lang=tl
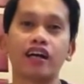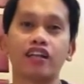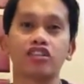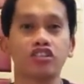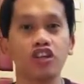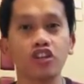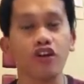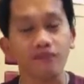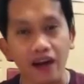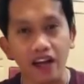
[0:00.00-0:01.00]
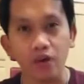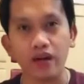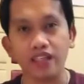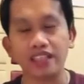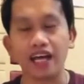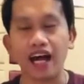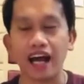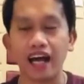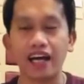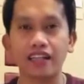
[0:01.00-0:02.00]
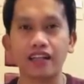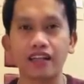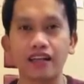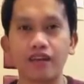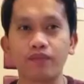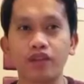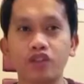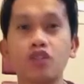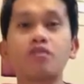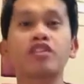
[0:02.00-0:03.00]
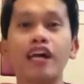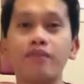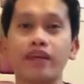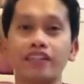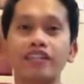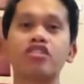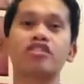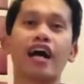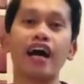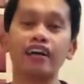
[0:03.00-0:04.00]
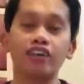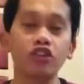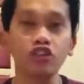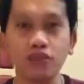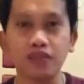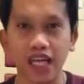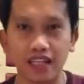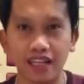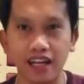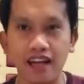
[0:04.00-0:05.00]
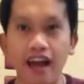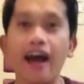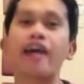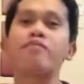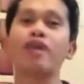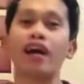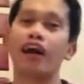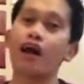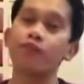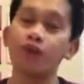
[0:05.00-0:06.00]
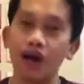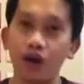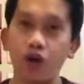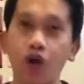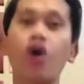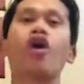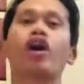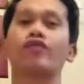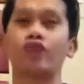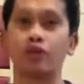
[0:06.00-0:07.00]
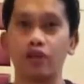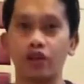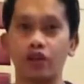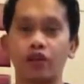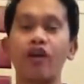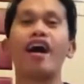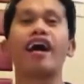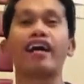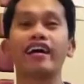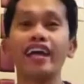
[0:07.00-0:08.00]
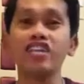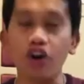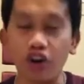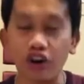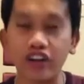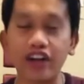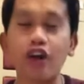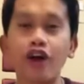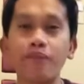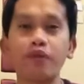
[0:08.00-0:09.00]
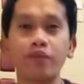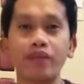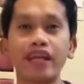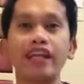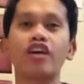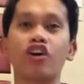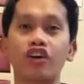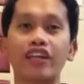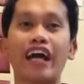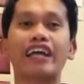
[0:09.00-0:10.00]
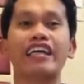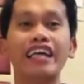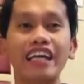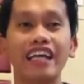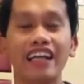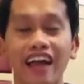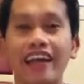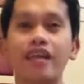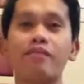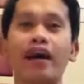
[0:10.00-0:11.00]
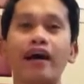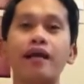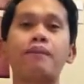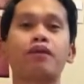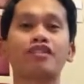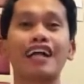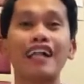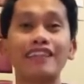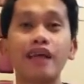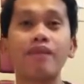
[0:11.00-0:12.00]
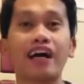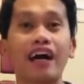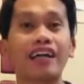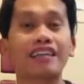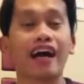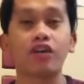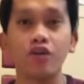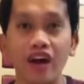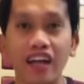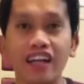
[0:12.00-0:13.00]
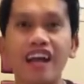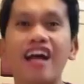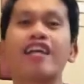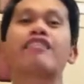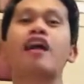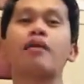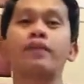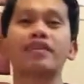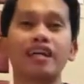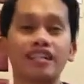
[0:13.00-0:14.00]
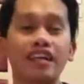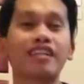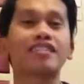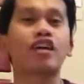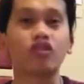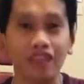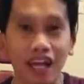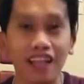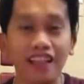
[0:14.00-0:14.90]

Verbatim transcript: TikTok followers at subscriber dito sa aking YouTube channel ay mga kapwa ko OFW. Ngayon, ako ay pumili ho ng iilan na mga importanteng mga katanungan na dapat nating sagutin